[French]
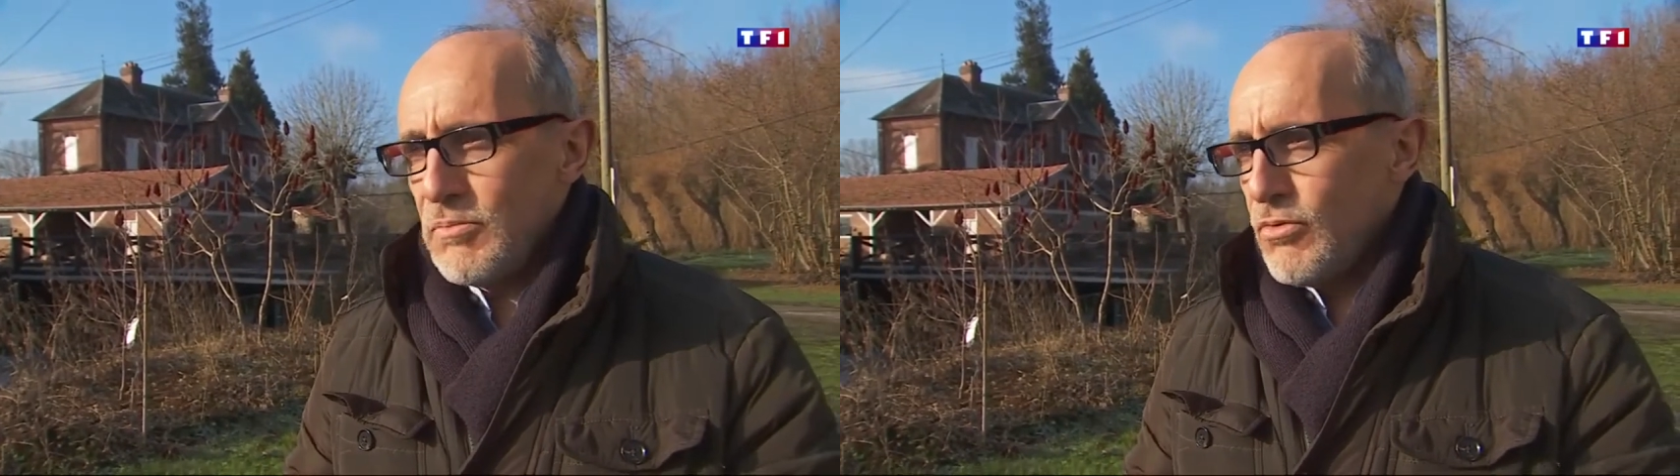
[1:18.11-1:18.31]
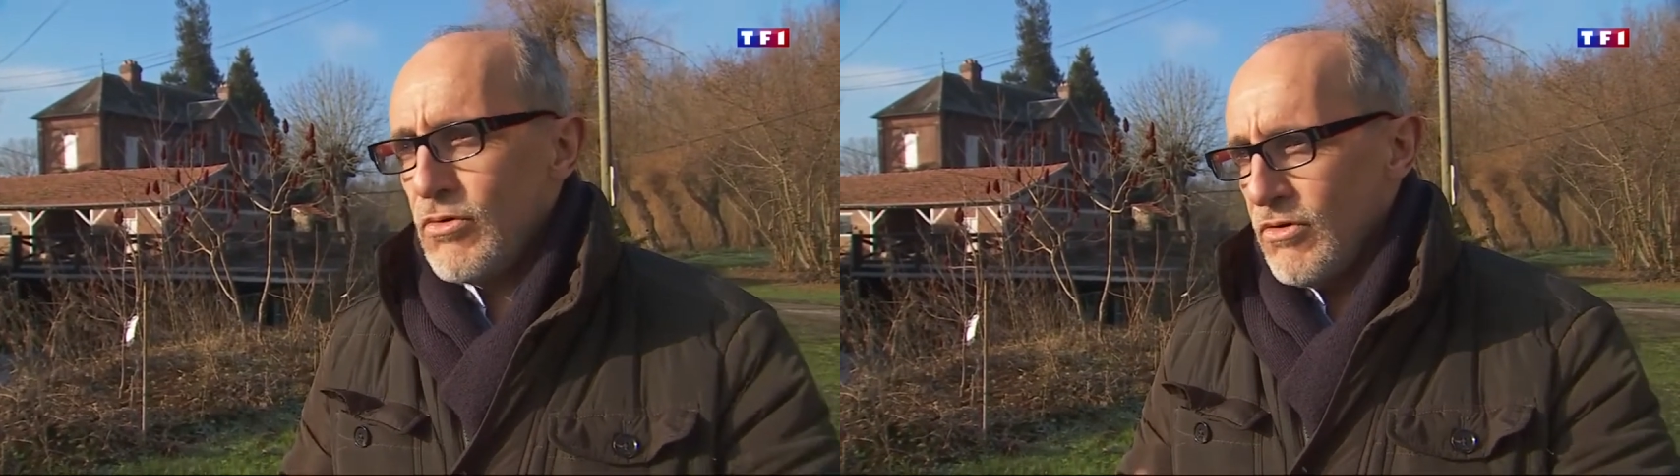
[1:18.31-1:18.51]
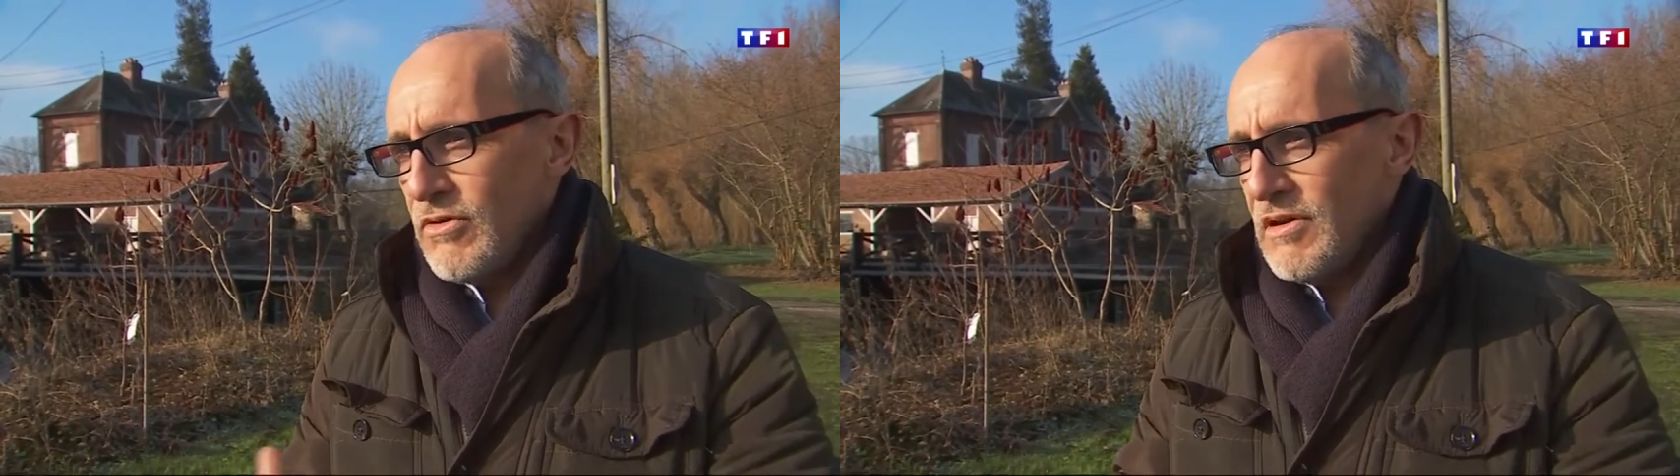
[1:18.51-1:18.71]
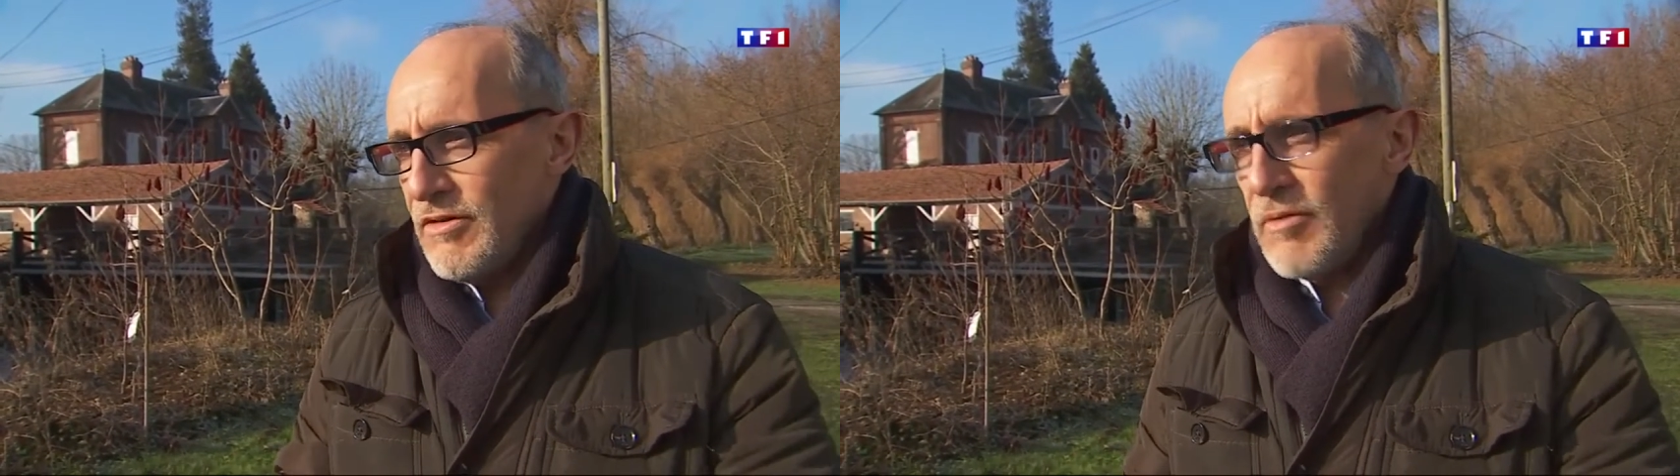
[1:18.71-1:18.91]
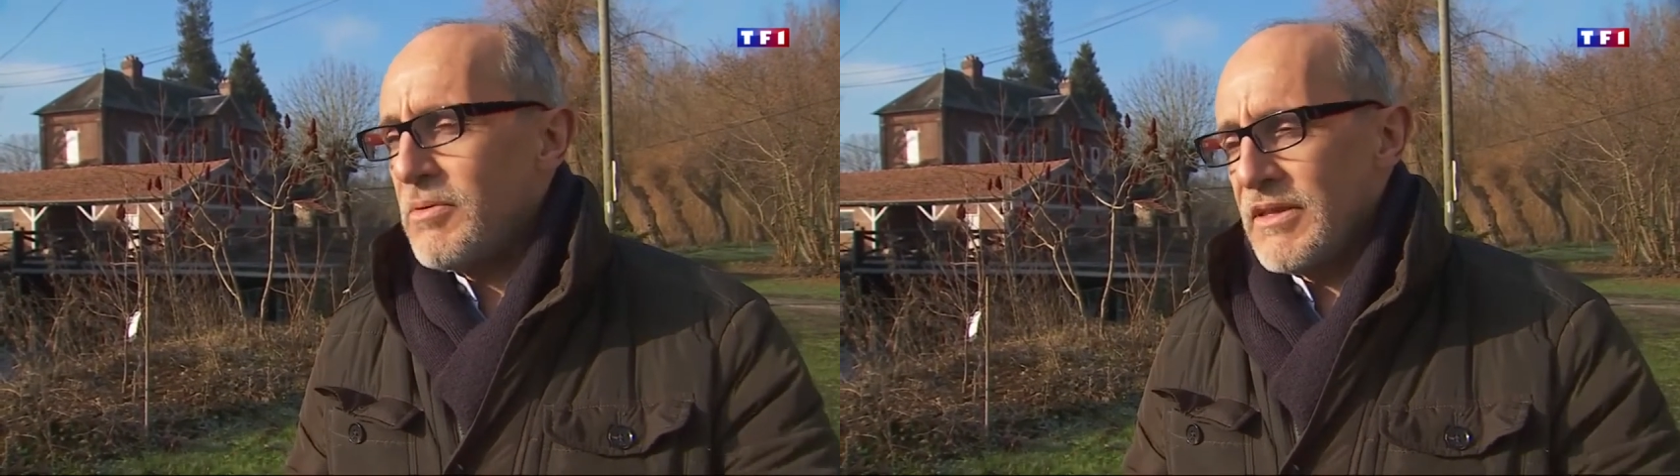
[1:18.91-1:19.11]
pour euh, la
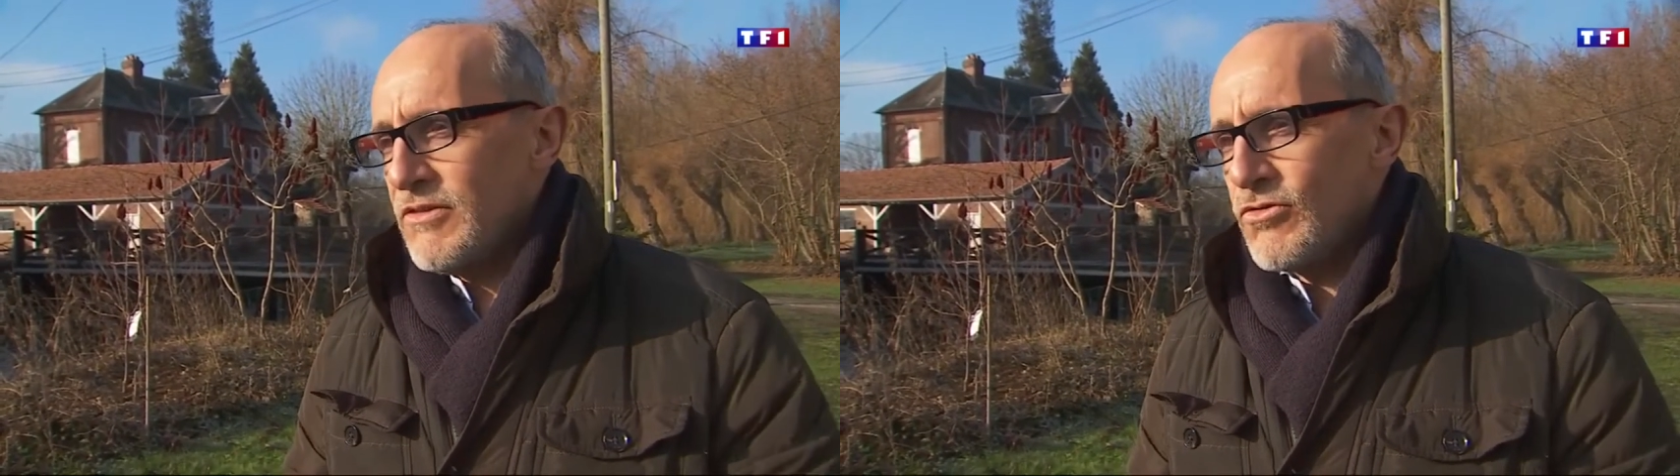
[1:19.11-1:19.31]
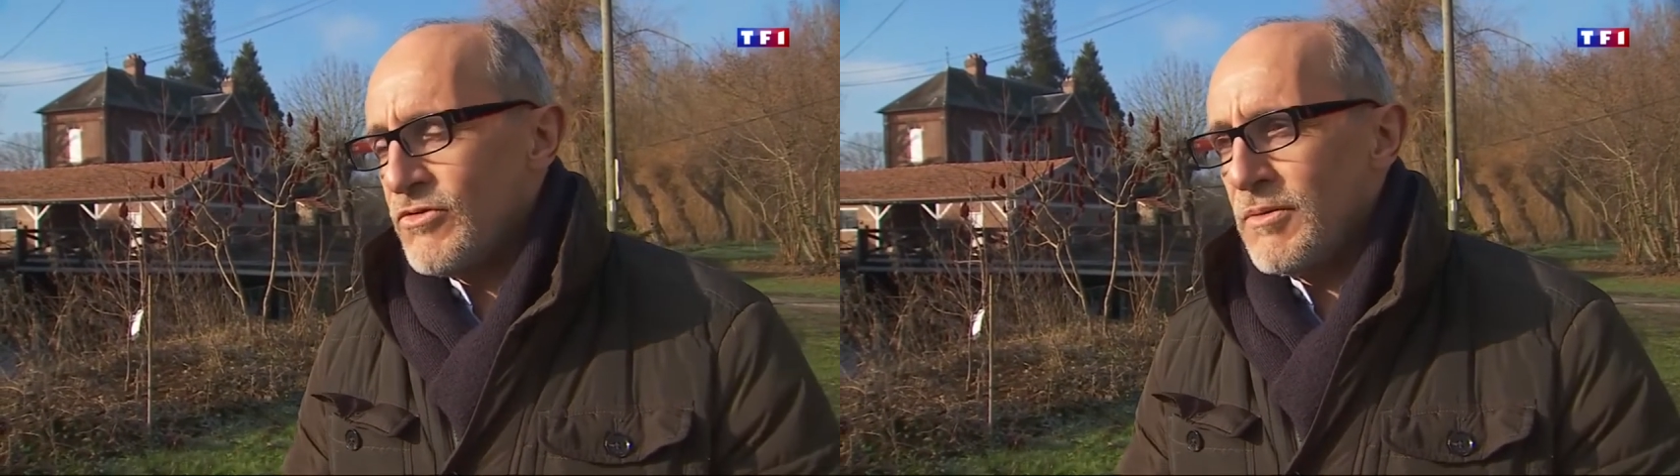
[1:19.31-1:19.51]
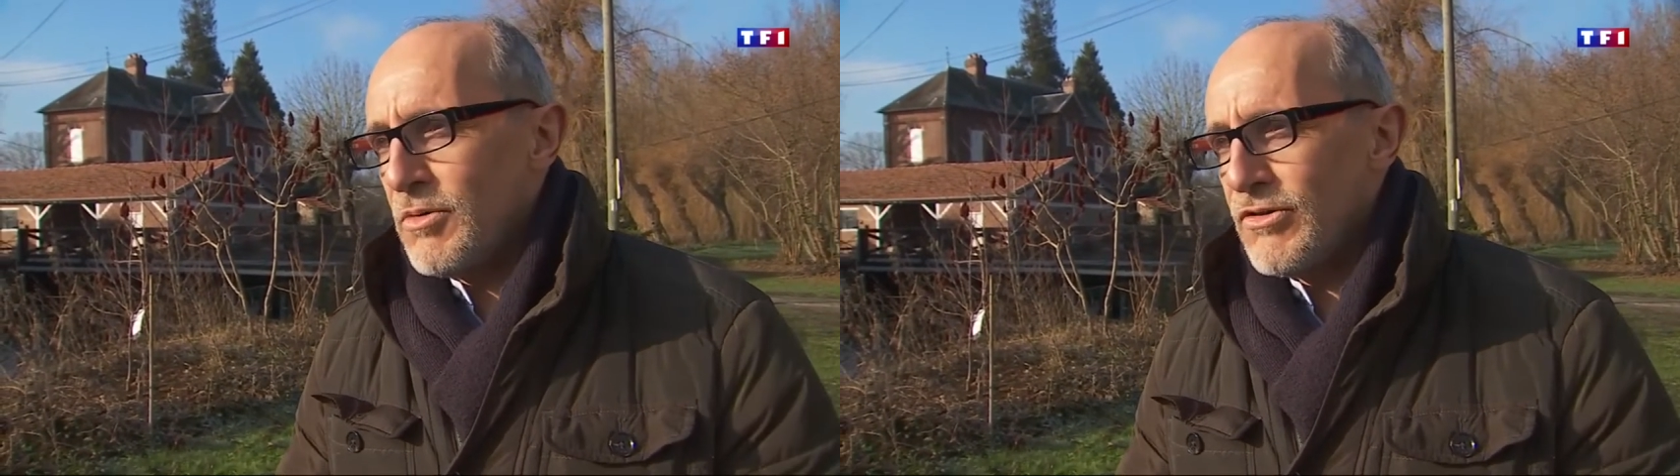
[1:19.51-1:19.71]
fabrication des